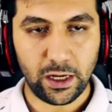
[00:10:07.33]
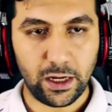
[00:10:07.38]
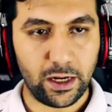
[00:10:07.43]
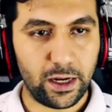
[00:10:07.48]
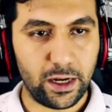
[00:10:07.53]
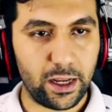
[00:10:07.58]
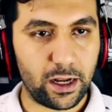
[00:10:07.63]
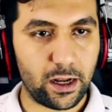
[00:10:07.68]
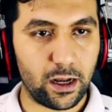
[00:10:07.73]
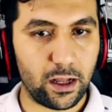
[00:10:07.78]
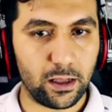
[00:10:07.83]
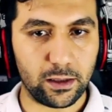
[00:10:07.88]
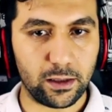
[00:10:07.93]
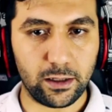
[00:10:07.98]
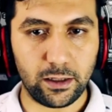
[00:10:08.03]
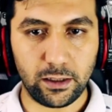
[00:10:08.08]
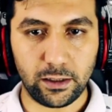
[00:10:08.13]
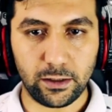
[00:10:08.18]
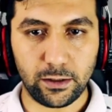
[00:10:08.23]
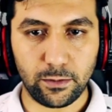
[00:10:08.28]
Ne
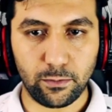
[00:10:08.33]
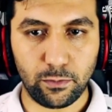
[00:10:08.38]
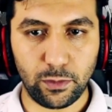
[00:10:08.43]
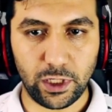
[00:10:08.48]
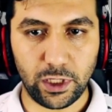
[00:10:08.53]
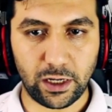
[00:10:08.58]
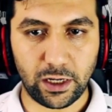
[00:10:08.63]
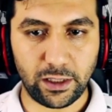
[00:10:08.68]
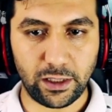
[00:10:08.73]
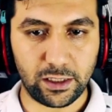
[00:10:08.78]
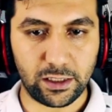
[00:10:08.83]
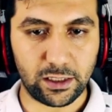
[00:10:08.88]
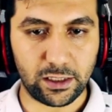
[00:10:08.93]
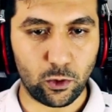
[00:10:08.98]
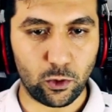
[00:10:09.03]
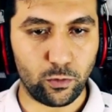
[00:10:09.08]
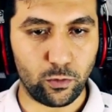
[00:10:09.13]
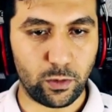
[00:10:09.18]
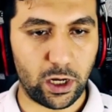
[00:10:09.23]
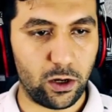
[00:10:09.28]
kaldı? Bir adet
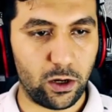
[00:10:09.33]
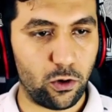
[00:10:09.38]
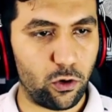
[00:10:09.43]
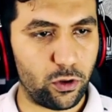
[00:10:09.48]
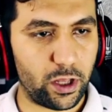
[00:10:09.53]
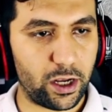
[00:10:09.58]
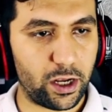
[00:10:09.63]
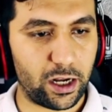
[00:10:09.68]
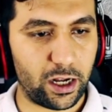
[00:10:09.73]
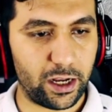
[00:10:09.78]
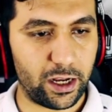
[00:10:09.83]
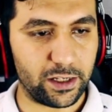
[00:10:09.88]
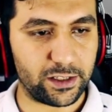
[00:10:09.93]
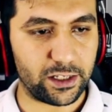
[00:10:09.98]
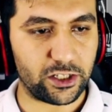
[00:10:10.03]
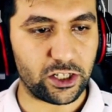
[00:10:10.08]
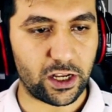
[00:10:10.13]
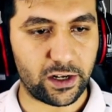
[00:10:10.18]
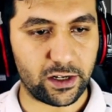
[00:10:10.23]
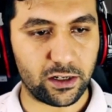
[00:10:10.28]
savunma. O da kaya
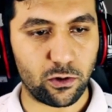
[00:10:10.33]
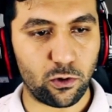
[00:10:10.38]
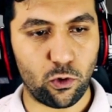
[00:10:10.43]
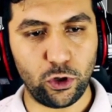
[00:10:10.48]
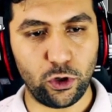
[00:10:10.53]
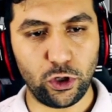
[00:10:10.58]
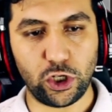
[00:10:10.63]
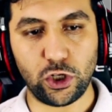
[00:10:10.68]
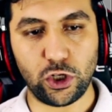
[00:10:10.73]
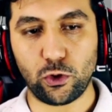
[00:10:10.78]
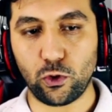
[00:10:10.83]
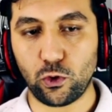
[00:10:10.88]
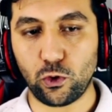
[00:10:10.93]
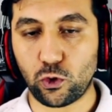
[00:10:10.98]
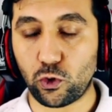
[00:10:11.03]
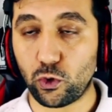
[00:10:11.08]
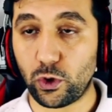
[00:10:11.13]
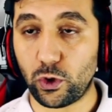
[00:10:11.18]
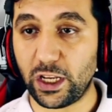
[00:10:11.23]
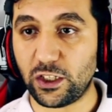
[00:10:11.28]
saçar. 12 gün
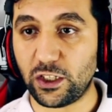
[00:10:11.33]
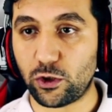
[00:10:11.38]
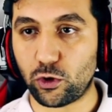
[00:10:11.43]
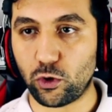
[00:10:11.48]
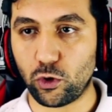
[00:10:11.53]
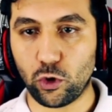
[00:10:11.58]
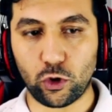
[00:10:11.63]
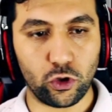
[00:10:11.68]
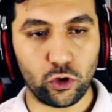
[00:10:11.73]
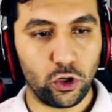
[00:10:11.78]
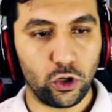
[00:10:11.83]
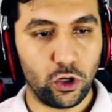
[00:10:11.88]
süre istiyor.